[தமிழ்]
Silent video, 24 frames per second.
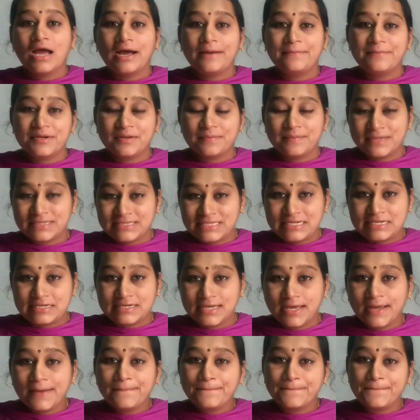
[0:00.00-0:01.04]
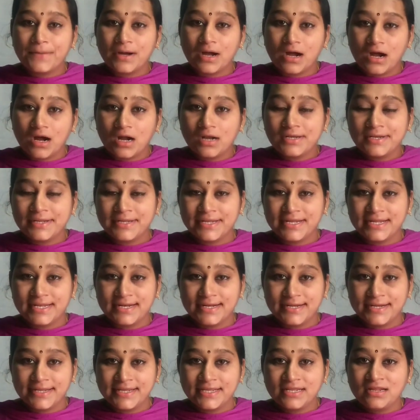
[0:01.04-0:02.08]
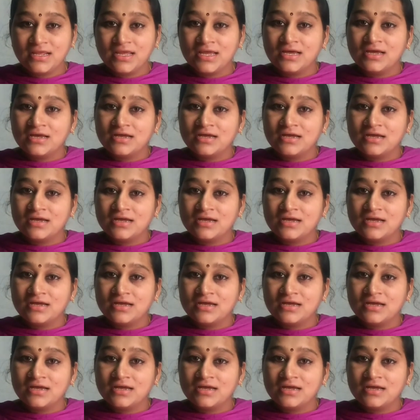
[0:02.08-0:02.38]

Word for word: அப்புறம் பார்த்தீங்கன்னா பால் இளநீர்